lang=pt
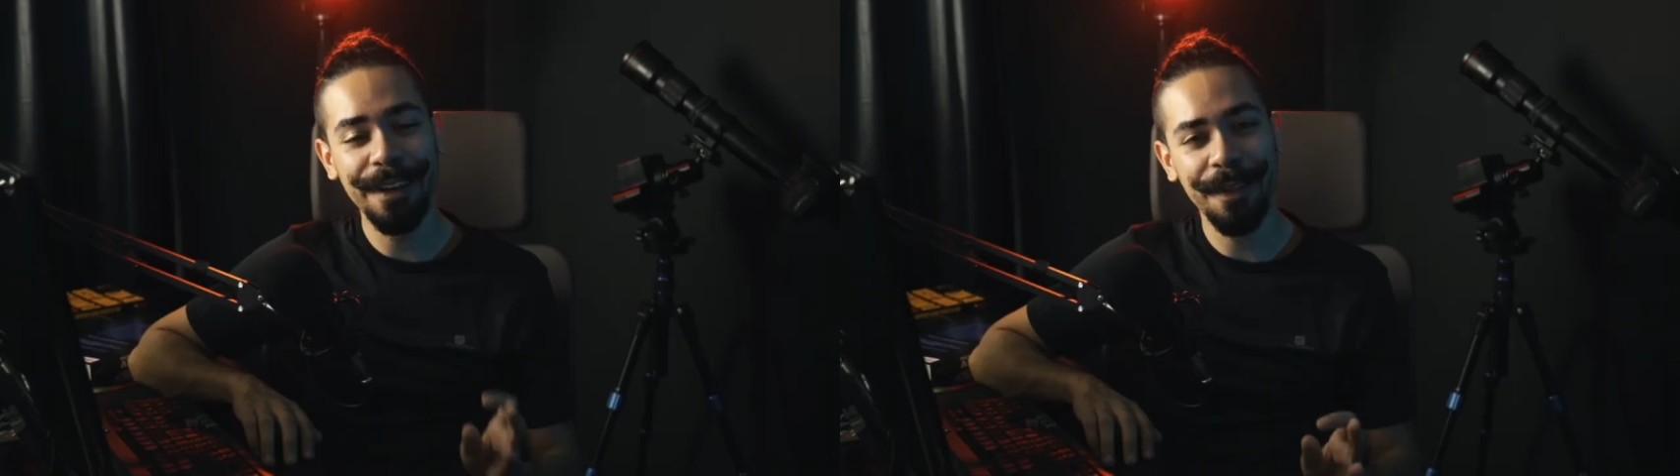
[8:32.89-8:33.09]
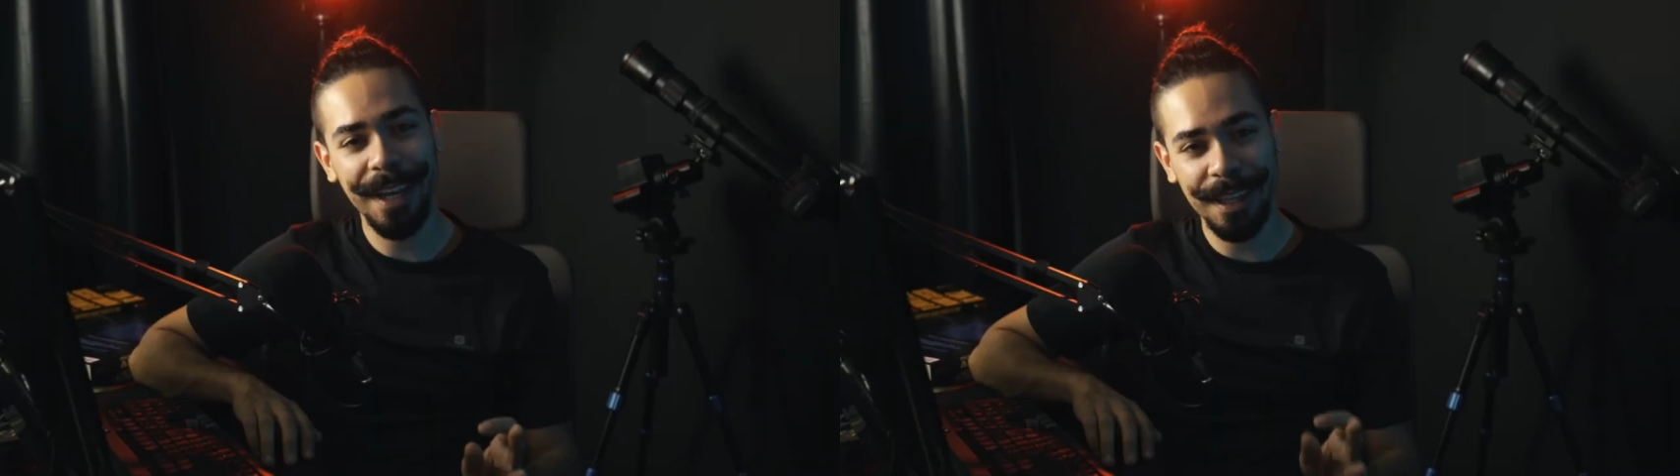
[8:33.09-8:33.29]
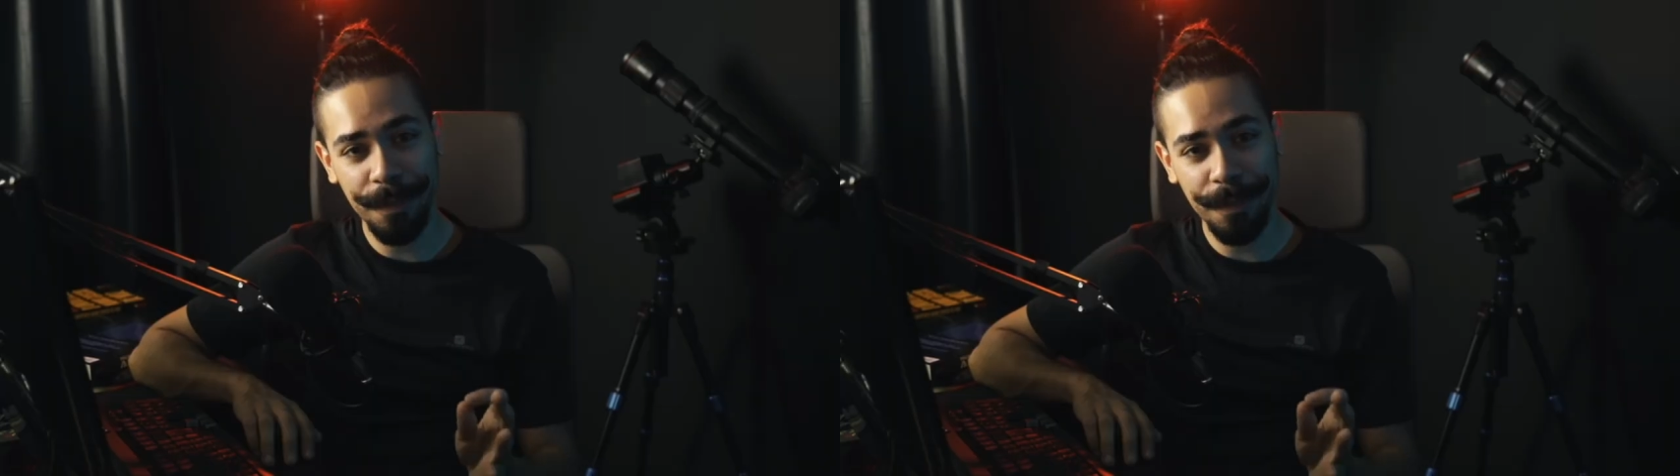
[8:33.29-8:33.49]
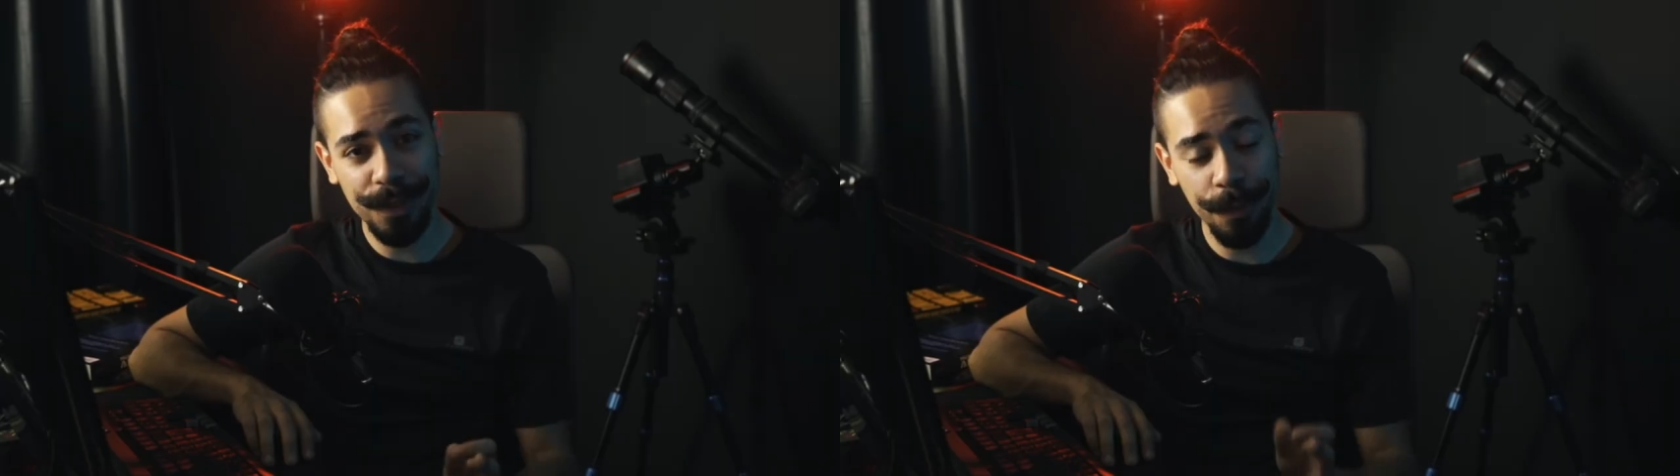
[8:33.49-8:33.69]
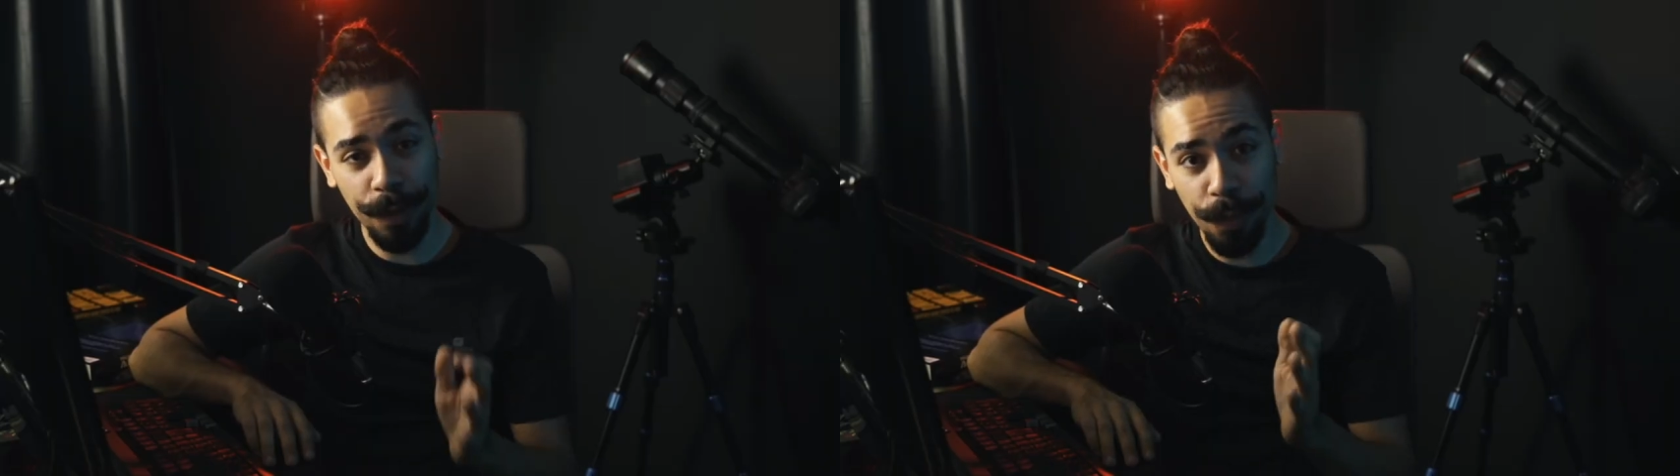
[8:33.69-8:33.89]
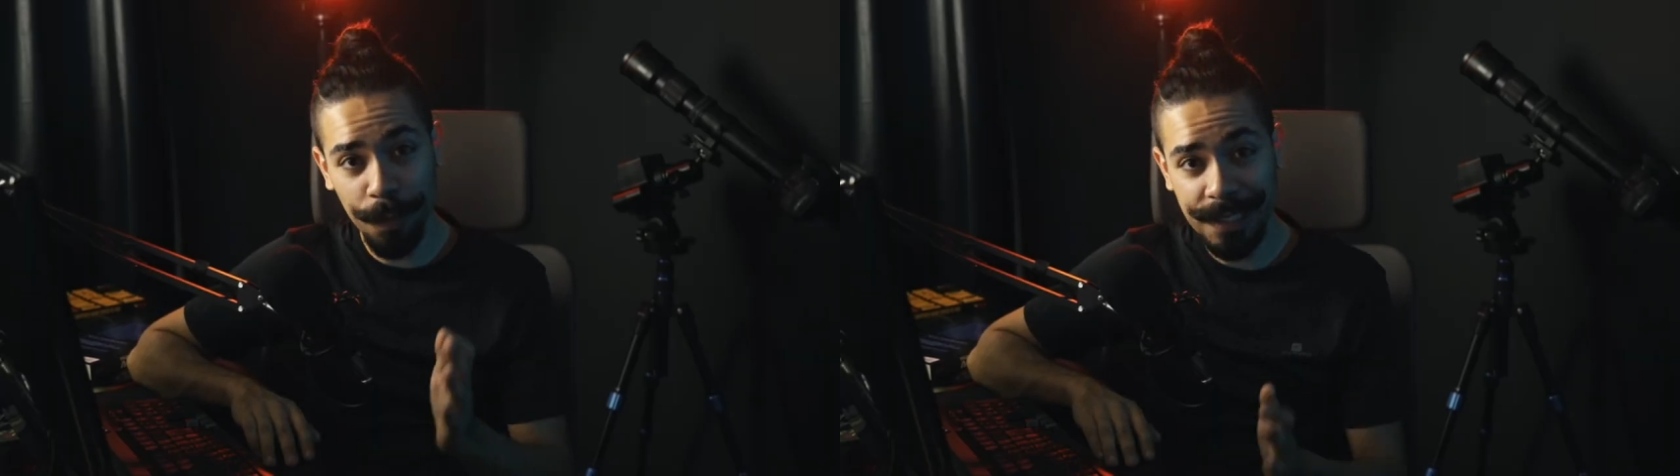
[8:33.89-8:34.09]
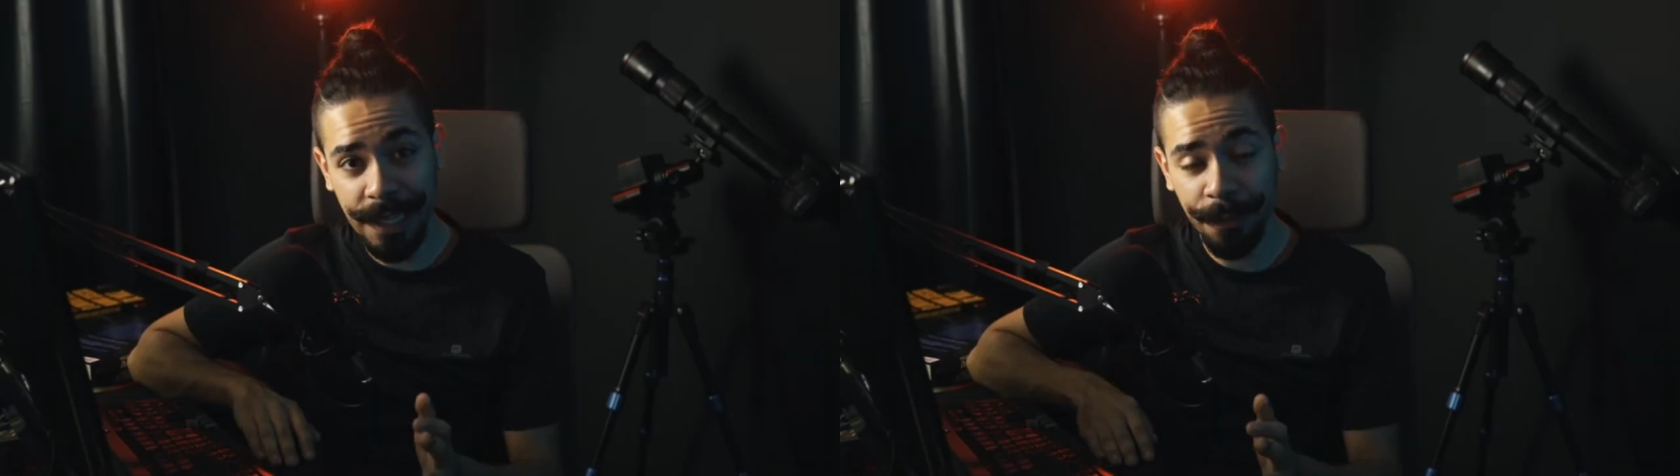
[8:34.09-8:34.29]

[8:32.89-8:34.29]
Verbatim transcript: ele fala também sobre algumas